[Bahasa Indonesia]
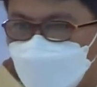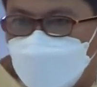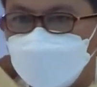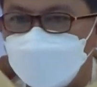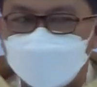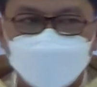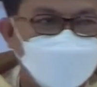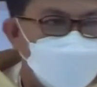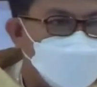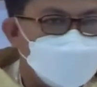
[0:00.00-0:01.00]
kok gak ada di
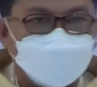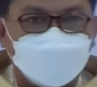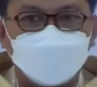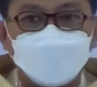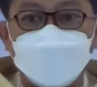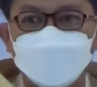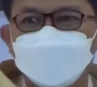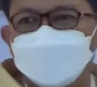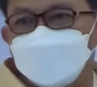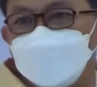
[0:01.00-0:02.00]
rombongan? Lah
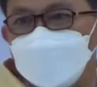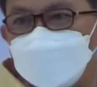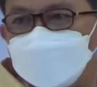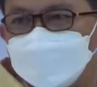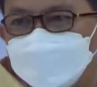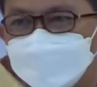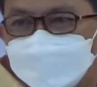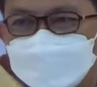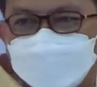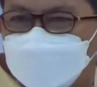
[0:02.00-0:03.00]
panik memang.
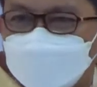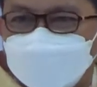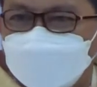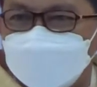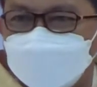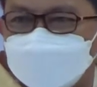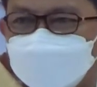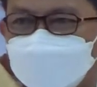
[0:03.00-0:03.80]
Tapi Maria